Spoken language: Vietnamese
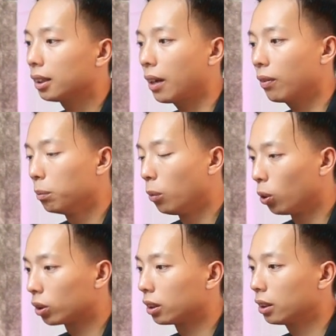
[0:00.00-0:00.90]
Tại phần
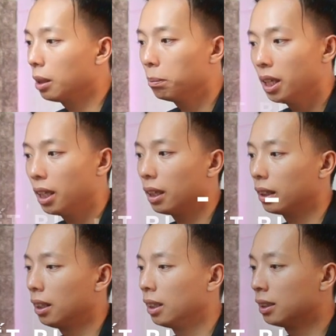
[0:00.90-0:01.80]
1, thiết bị
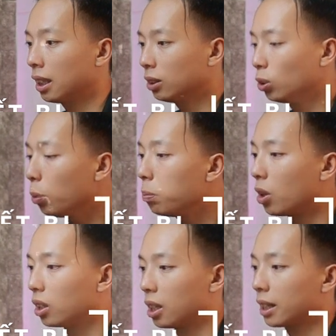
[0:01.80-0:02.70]
thì sẽ giúp
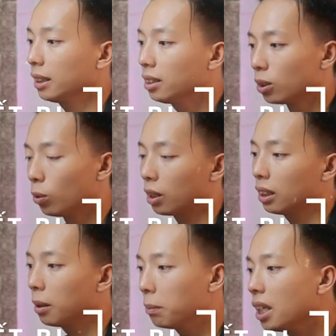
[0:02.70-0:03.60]
mọi người cách sử dụng
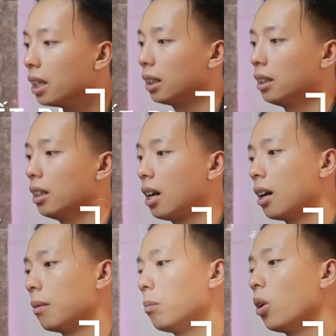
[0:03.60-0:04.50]
các thiết bị như
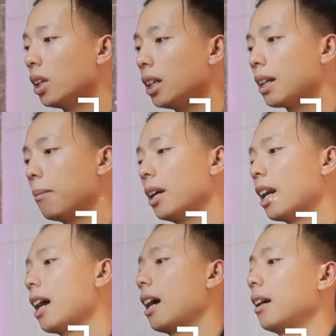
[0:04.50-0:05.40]
là
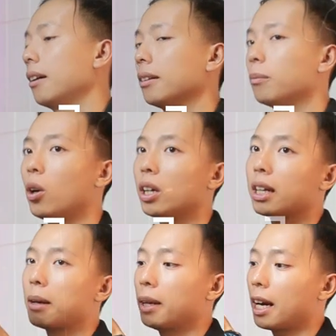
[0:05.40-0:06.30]

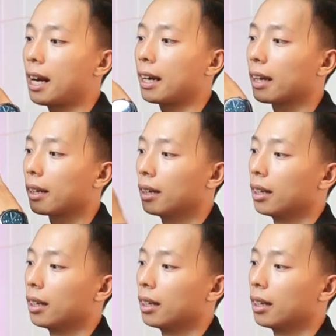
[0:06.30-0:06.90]
body camera này,